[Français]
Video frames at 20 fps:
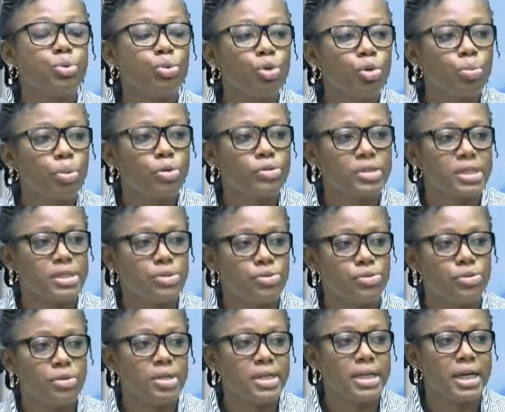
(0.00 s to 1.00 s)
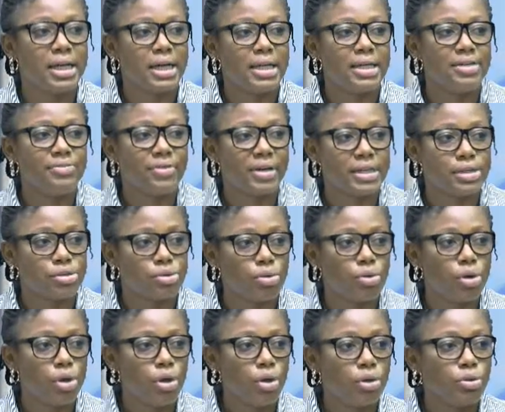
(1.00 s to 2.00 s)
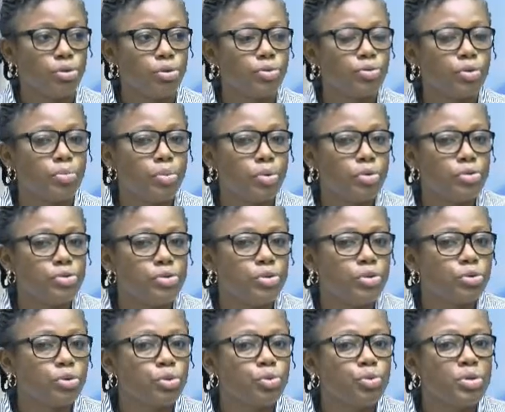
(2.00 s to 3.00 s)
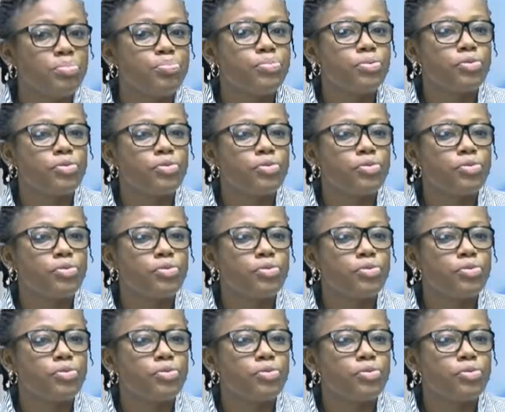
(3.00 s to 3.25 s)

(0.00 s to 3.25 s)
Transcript: tout le processus lié à la livraison de vos produits aujourd'hui.